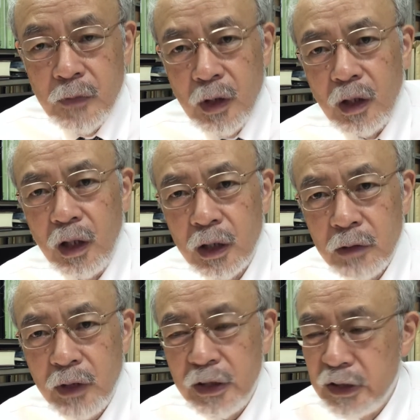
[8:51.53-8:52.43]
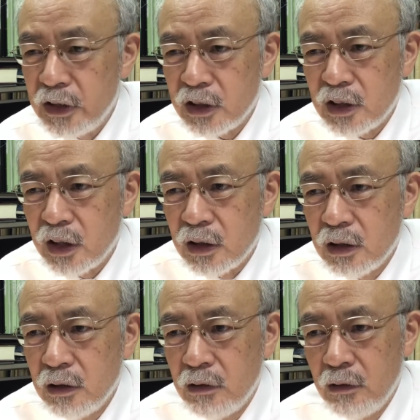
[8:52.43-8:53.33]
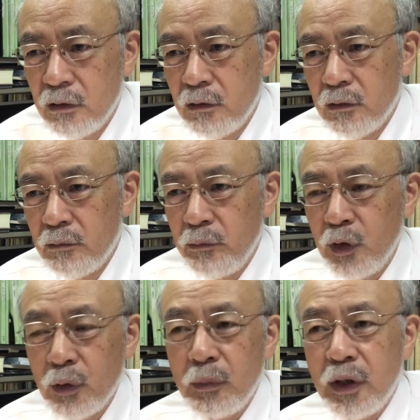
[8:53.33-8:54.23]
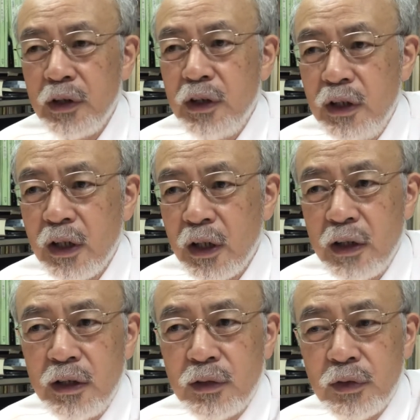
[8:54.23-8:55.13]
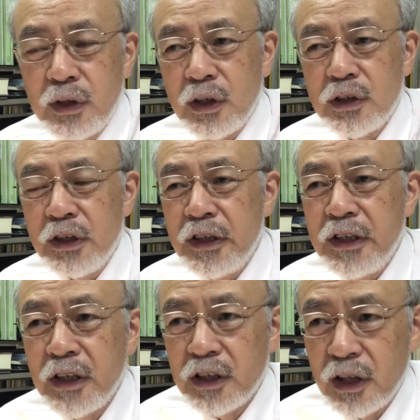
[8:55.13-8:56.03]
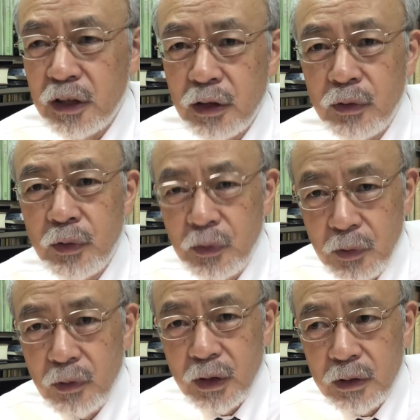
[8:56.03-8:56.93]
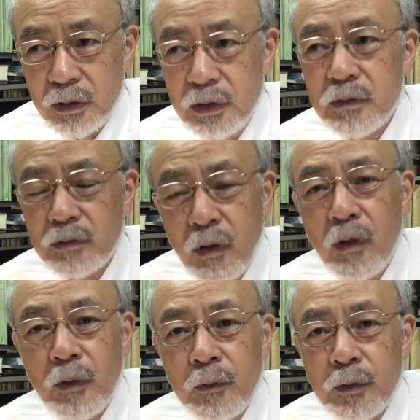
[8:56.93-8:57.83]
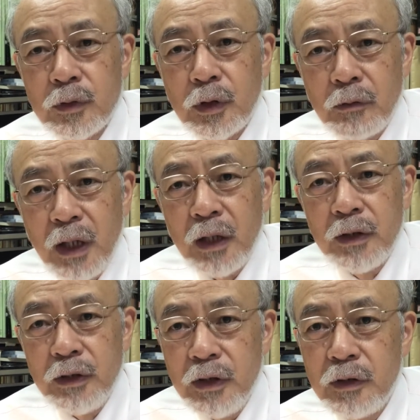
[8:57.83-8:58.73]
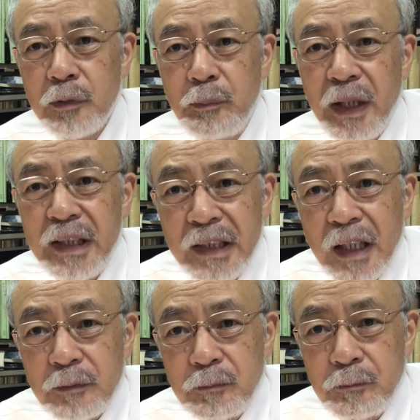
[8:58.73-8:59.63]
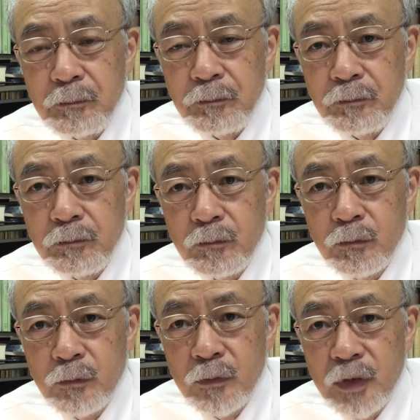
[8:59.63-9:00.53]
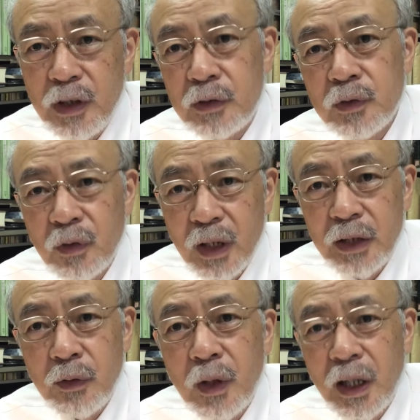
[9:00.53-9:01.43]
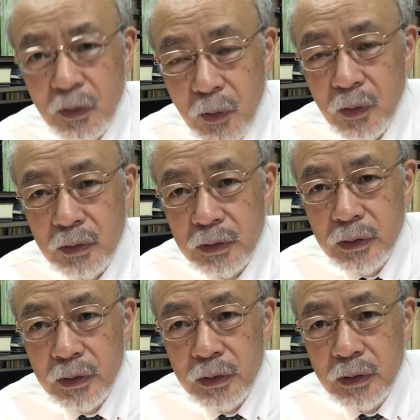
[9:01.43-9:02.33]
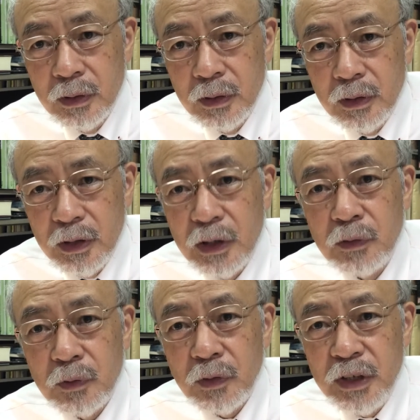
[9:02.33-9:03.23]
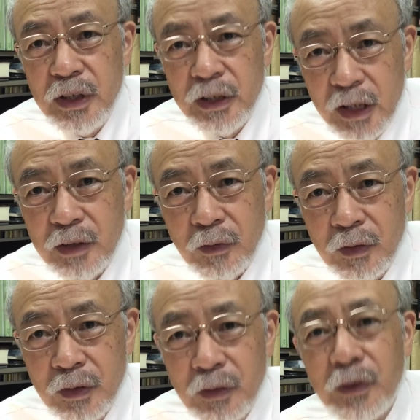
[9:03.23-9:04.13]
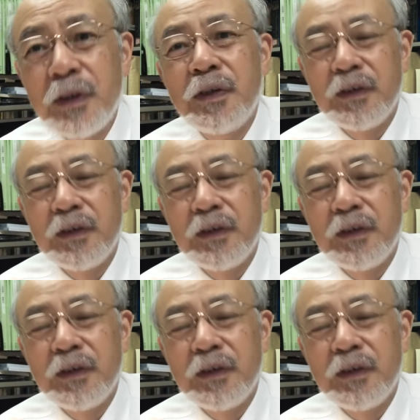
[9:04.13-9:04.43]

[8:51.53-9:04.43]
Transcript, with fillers: 彼は行きなさい。目の前にいない人に対して行きなさいってどういうことかというとそれは行くべきだ。行くのがよかろう。行くといいねとこういうふう